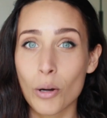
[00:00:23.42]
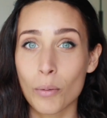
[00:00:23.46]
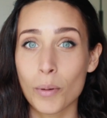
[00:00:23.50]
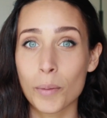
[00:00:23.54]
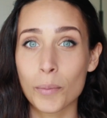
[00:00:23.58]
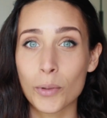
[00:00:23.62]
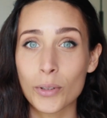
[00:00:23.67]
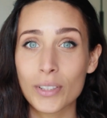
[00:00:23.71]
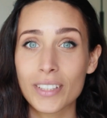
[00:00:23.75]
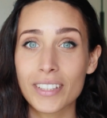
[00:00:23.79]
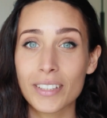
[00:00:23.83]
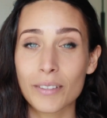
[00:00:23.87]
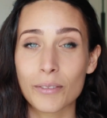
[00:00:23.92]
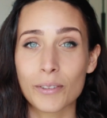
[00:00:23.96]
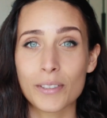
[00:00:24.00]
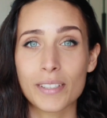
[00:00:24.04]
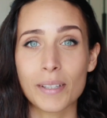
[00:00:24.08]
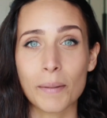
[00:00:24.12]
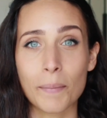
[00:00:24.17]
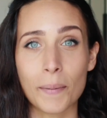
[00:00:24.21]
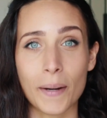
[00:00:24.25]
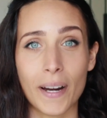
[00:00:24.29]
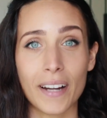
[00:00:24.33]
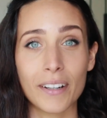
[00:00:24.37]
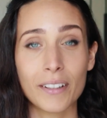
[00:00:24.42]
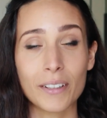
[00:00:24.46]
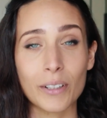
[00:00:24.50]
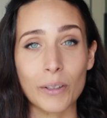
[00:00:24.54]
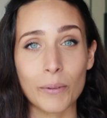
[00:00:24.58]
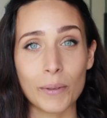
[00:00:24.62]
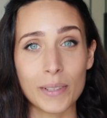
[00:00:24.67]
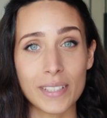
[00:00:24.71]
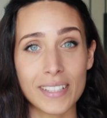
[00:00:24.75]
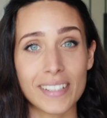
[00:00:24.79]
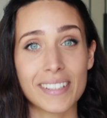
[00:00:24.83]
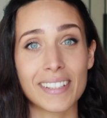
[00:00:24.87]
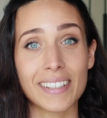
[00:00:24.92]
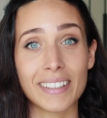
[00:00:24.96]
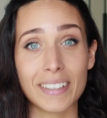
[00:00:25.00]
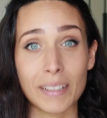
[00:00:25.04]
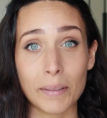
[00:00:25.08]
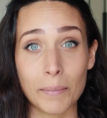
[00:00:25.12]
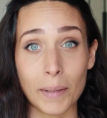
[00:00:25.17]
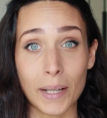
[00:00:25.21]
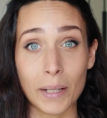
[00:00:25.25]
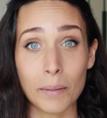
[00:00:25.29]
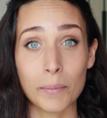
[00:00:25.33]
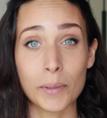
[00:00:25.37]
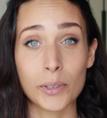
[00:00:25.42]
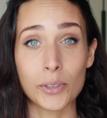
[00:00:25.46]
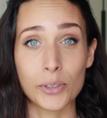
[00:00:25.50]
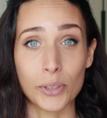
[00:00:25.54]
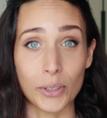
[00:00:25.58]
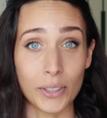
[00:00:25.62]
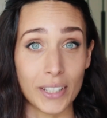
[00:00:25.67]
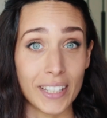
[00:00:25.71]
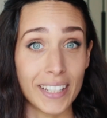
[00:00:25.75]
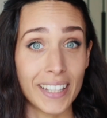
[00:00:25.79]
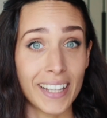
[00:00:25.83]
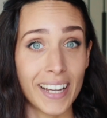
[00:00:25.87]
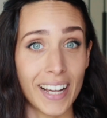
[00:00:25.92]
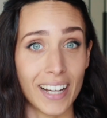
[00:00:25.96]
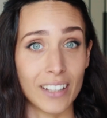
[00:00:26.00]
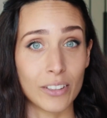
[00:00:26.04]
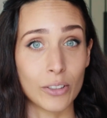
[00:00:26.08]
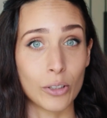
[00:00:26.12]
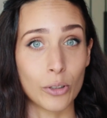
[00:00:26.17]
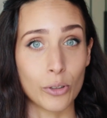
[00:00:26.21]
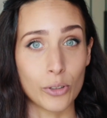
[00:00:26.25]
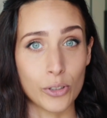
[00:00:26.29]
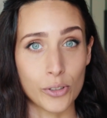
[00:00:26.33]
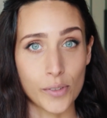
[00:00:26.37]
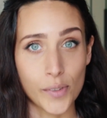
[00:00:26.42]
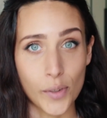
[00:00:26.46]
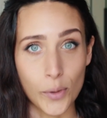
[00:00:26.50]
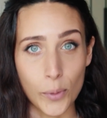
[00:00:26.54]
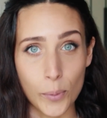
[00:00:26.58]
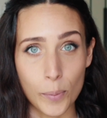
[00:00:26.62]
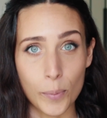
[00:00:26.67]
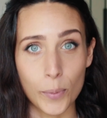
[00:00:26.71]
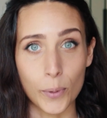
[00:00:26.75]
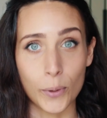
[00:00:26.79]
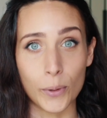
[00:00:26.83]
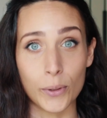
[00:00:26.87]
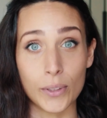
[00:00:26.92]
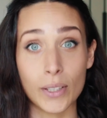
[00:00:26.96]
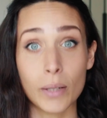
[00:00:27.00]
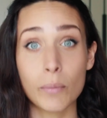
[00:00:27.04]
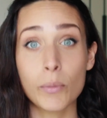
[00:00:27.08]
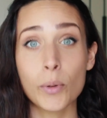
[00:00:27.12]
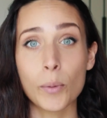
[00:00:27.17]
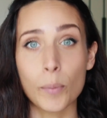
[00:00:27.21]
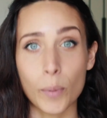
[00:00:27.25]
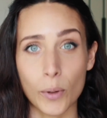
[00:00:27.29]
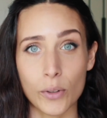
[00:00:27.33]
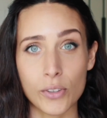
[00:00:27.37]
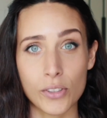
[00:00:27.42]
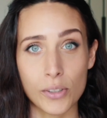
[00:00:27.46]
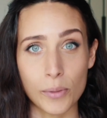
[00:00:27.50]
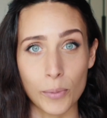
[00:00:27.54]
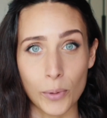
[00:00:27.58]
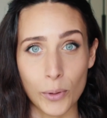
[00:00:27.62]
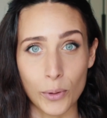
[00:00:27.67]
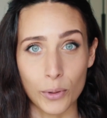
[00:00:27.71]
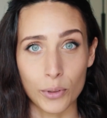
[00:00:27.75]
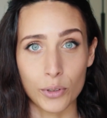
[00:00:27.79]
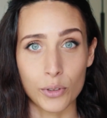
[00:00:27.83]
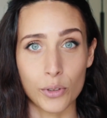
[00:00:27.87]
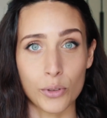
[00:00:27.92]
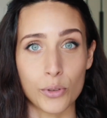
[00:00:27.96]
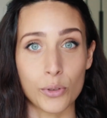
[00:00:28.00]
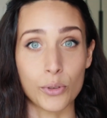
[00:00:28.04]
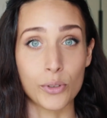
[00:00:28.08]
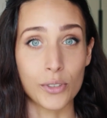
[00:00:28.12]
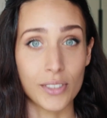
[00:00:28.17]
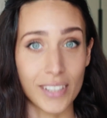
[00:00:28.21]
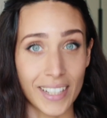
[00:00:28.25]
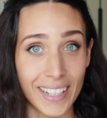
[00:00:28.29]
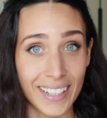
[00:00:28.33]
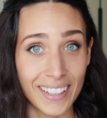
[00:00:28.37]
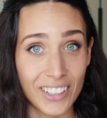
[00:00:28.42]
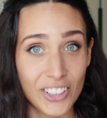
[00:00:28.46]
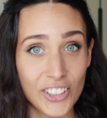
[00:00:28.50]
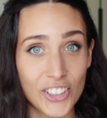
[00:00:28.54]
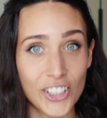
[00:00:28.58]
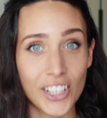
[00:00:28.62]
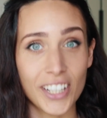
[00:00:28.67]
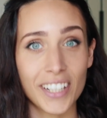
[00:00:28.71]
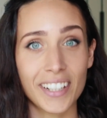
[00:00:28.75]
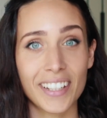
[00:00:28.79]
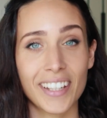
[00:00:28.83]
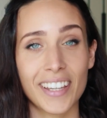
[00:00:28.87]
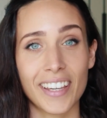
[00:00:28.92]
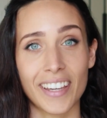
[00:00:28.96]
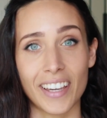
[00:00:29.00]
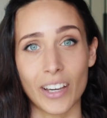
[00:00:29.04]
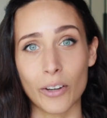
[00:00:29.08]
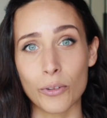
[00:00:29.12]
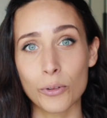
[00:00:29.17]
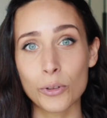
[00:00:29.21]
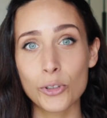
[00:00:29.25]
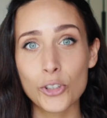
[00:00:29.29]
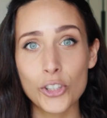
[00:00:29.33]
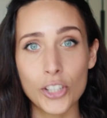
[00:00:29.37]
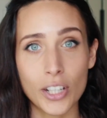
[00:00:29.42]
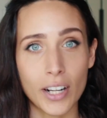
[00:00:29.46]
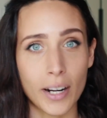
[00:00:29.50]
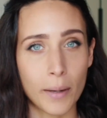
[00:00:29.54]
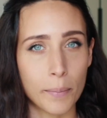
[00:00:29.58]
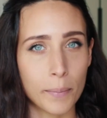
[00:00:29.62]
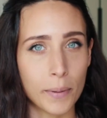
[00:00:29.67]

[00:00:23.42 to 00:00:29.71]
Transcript: Come molti di voi sapranno, in queste settimane mi sto dedicando allo sviluppo del mio prossimo corso su Skillshare che uscirà,